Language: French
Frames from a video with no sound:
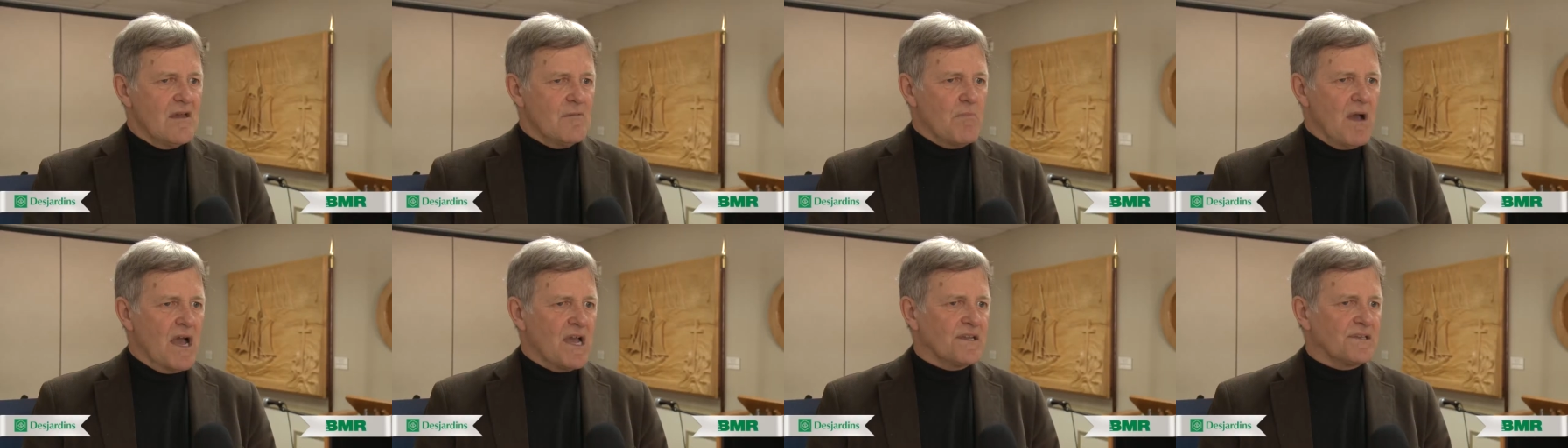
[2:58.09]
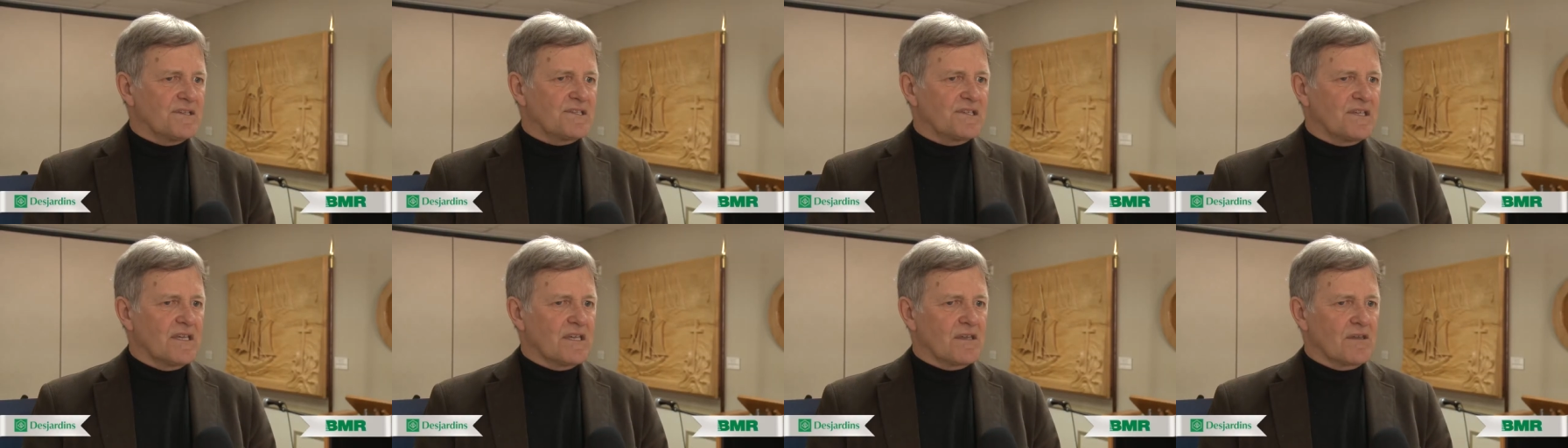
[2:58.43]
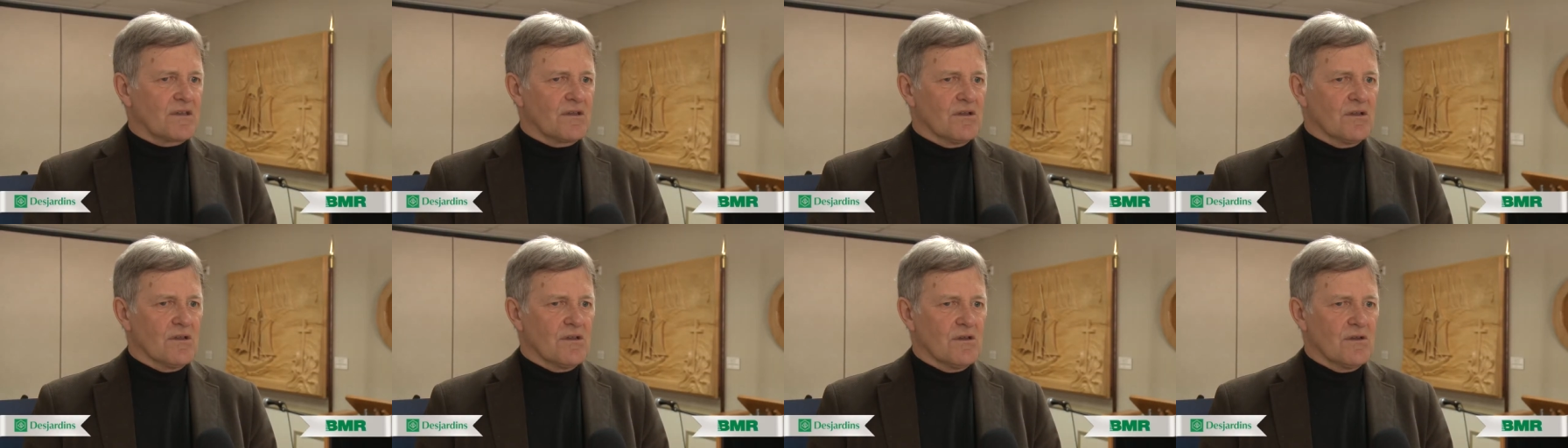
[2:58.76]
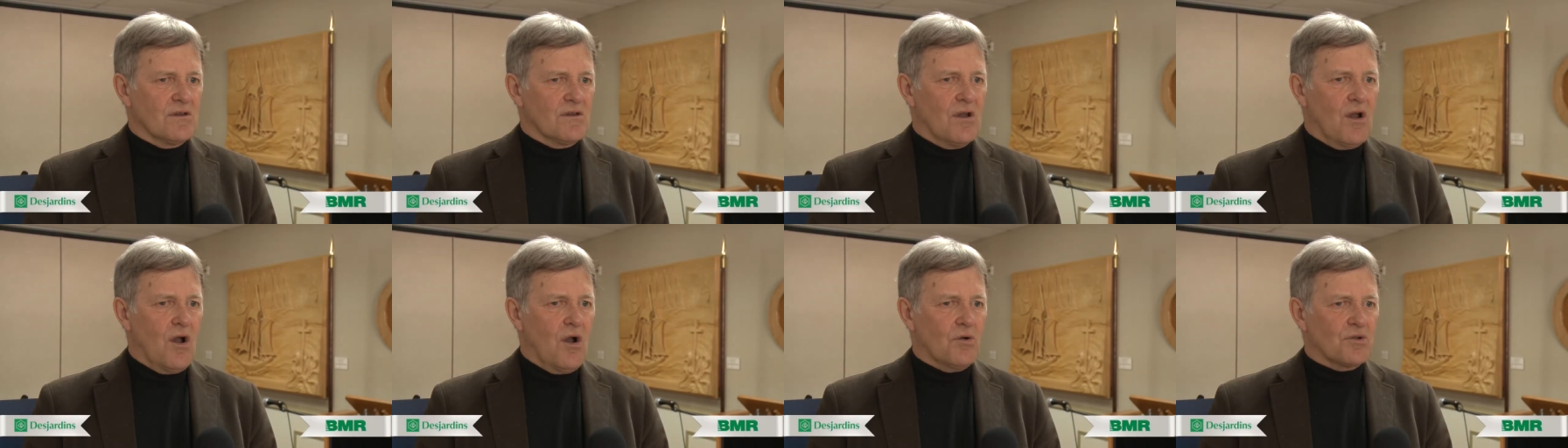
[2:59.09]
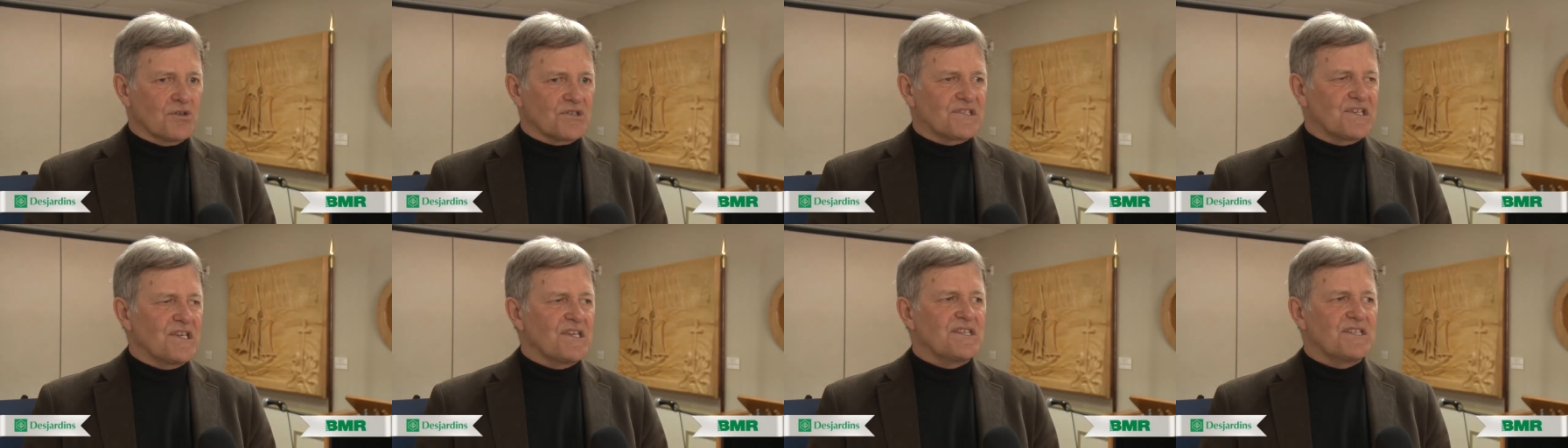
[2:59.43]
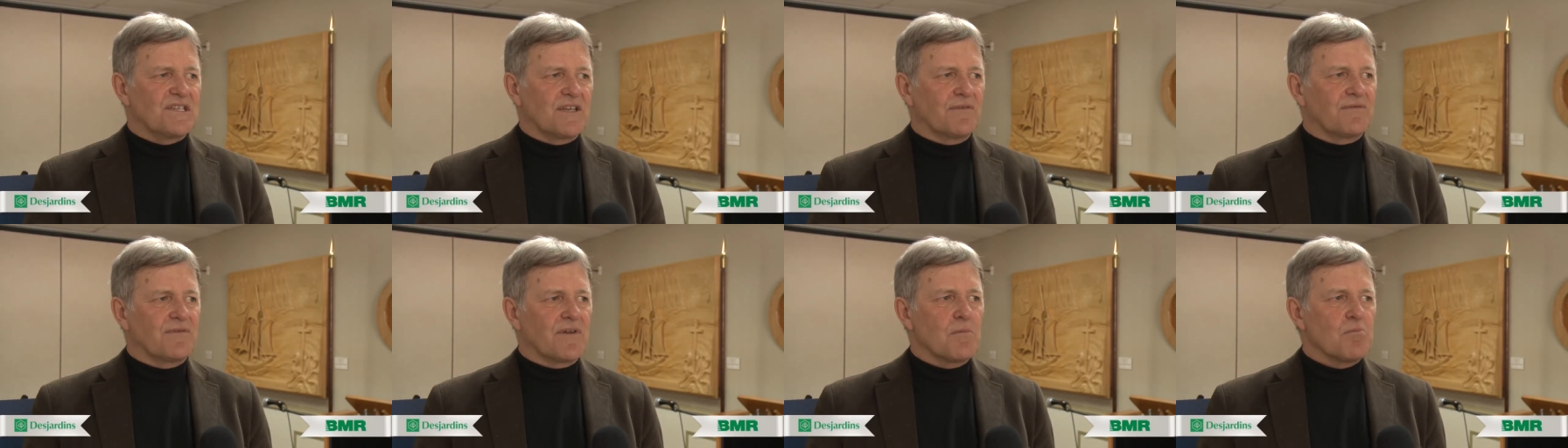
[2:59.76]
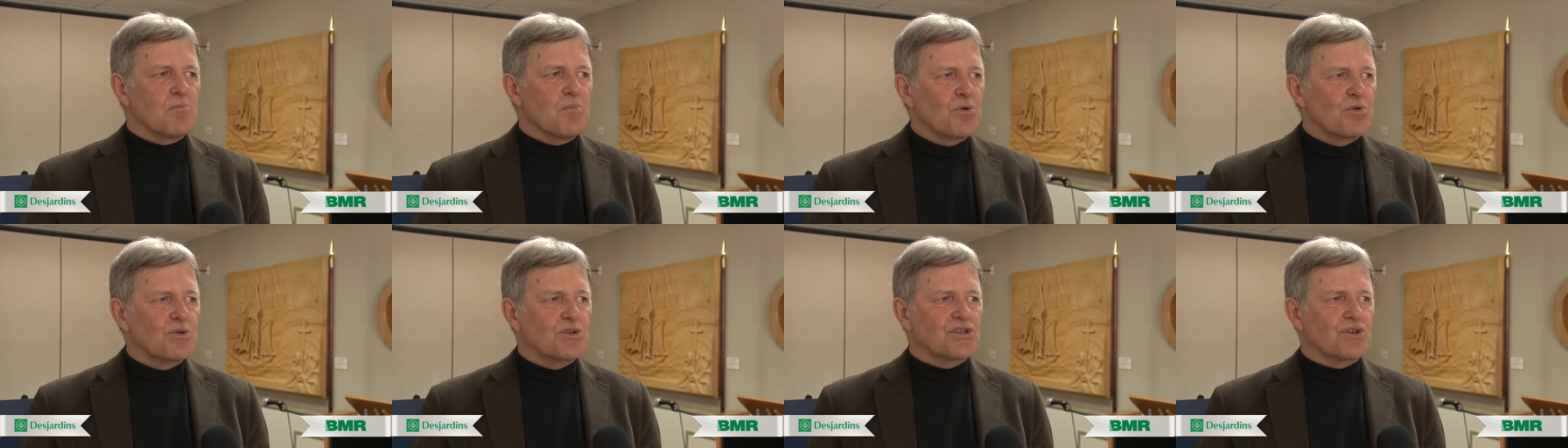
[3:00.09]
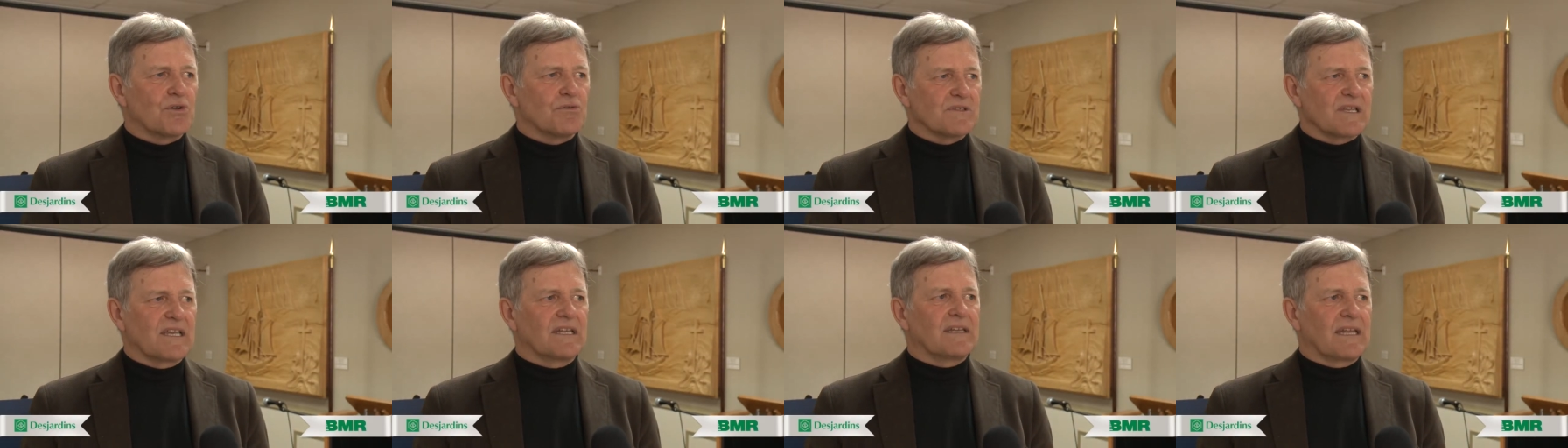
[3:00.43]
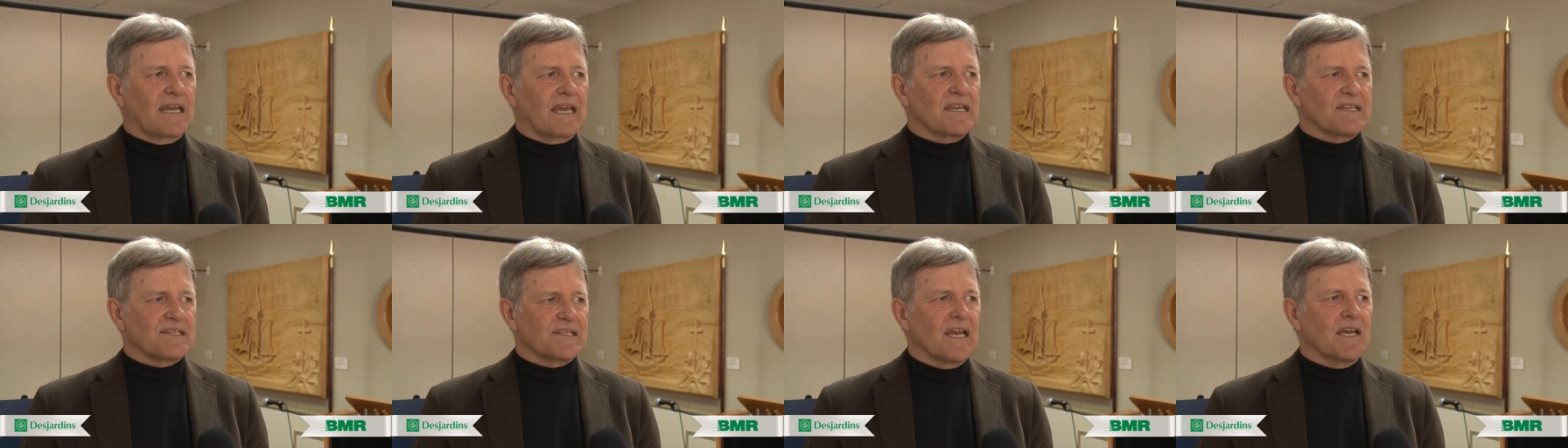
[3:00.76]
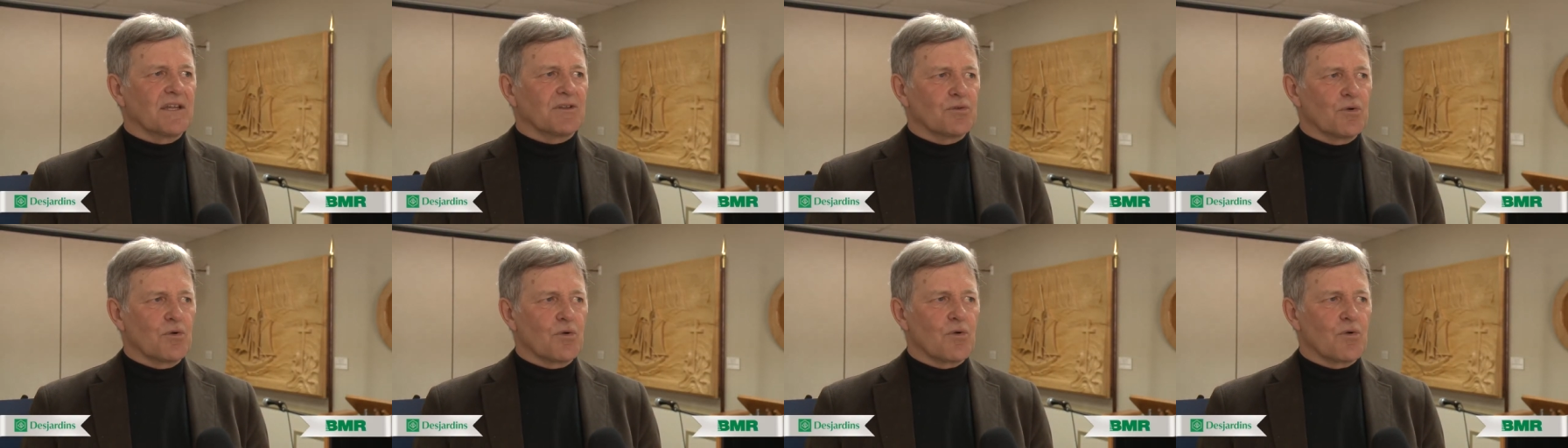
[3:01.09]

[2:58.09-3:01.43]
Bien, c'est que on sait que s'est fait beaucoup de choses intéressantes au